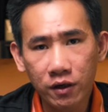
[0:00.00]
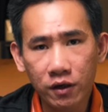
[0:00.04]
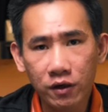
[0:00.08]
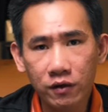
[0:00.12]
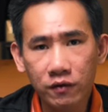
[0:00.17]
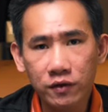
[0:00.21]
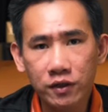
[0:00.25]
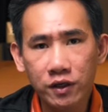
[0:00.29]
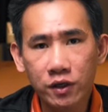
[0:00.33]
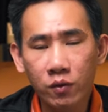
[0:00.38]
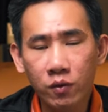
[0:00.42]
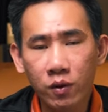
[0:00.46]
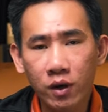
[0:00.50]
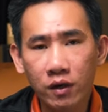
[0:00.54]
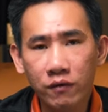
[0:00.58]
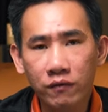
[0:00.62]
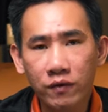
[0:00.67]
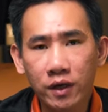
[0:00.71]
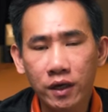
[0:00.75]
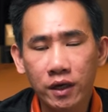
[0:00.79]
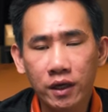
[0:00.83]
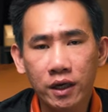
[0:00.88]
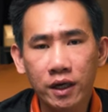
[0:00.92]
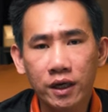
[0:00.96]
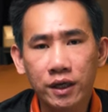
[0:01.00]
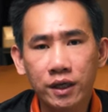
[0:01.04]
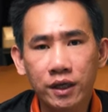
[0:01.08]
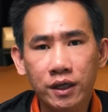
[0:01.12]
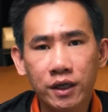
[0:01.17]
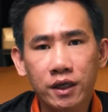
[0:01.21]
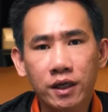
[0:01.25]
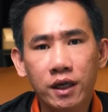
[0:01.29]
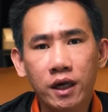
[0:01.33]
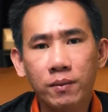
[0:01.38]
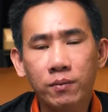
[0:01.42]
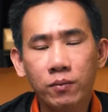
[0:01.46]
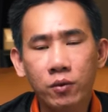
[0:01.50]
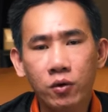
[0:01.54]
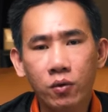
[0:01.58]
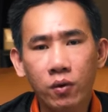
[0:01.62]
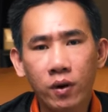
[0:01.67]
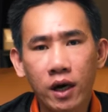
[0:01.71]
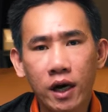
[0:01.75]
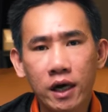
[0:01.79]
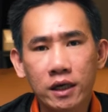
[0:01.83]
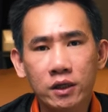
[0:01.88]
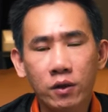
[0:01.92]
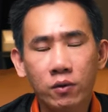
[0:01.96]
nói sơ qua về cái chất âm
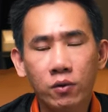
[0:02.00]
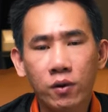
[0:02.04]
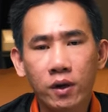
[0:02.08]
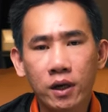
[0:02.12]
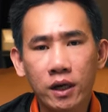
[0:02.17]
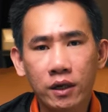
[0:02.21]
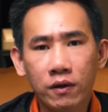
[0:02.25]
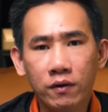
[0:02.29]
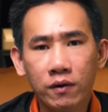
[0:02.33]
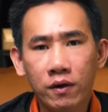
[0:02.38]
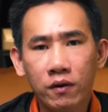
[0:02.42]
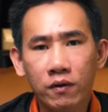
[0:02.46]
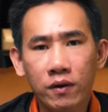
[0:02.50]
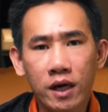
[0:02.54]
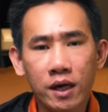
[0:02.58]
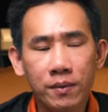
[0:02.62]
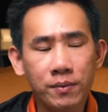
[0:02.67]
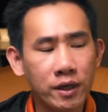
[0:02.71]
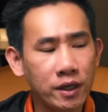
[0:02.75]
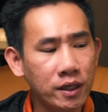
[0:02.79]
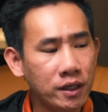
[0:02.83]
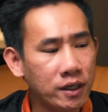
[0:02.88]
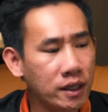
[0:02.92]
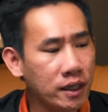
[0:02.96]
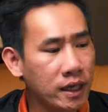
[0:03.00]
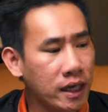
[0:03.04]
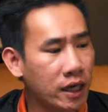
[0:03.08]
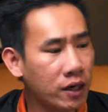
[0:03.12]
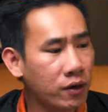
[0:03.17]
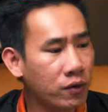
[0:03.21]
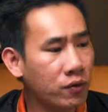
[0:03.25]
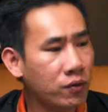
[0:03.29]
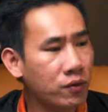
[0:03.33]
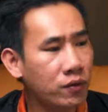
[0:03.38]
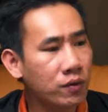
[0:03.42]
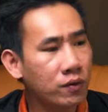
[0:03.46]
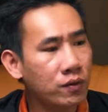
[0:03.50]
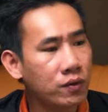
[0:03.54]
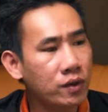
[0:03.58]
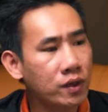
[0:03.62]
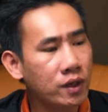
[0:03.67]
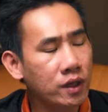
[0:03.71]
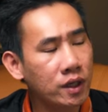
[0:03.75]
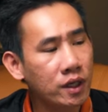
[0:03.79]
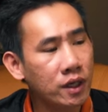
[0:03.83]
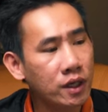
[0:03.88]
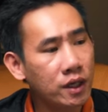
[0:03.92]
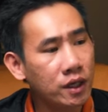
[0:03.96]
của hai dòng loa này nó có khác biệt như thế nào.
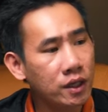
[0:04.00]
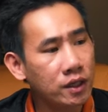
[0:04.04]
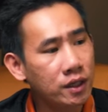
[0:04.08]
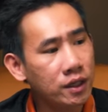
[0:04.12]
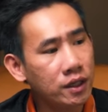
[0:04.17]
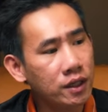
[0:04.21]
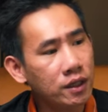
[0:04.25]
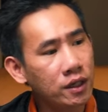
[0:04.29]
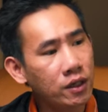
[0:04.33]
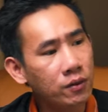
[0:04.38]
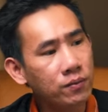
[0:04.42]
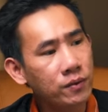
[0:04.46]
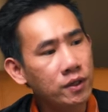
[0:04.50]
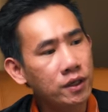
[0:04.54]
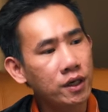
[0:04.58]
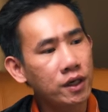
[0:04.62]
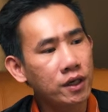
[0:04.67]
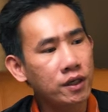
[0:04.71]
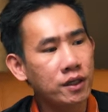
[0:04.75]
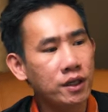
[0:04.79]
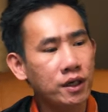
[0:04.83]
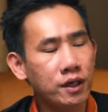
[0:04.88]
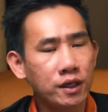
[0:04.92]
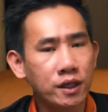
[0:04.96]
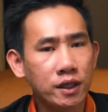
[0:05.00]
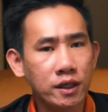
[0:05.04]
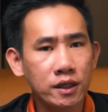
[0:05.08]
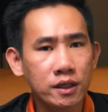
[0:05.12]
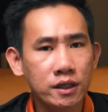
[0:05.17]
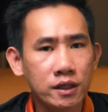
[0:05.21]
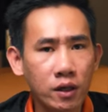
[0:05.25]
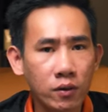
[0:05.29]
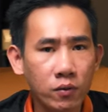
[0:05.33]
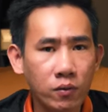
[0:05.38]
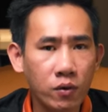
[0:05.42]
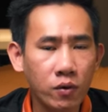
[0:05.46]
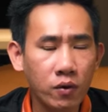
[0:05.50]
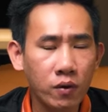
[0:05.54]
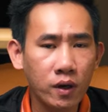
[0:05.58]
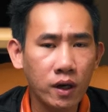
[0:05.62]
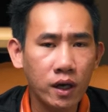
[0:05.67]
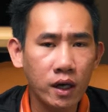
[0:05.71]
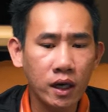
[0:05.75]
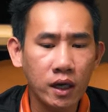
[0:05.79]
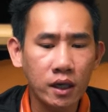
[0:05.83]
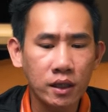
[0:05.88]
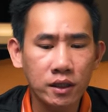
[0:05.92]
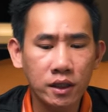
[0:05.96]
Thì thông thường thì những cái dòng
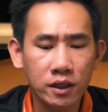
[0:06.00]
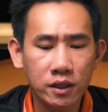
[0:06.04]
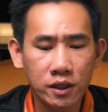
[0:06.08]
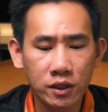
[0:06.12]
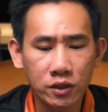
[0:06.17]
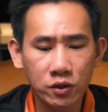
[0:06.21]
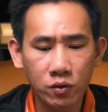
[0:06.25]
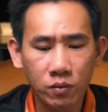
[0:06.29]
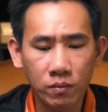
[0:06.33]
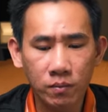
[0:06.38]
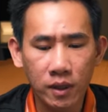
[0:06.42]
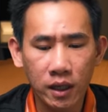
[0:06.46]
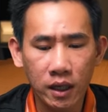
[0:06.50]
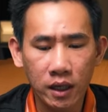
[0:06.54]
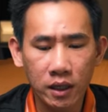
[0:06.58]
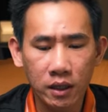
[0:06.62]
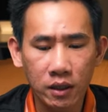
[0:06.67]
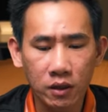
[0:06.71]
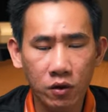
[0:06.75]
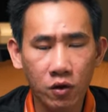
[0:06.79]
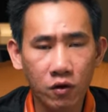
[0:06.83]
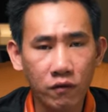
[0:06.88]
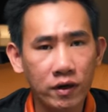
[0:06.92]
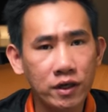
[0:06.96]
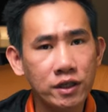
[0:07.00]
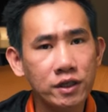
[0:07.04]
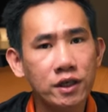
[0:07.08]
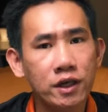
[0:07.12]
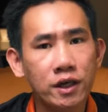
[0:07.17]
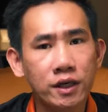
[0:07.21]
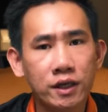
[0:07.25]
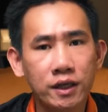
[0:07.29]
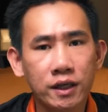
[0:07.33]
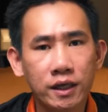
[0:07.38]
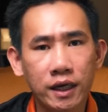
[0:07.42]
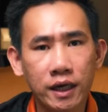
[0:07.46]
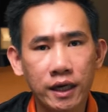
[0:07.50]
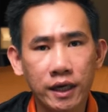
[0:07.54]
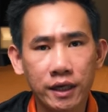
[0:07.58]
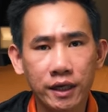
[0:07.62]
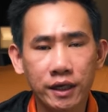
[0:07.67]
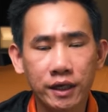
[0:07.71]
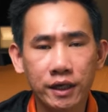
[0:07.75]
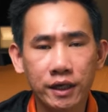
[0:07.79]
loa được sử dụng bằng gỗ ván sợi như thế này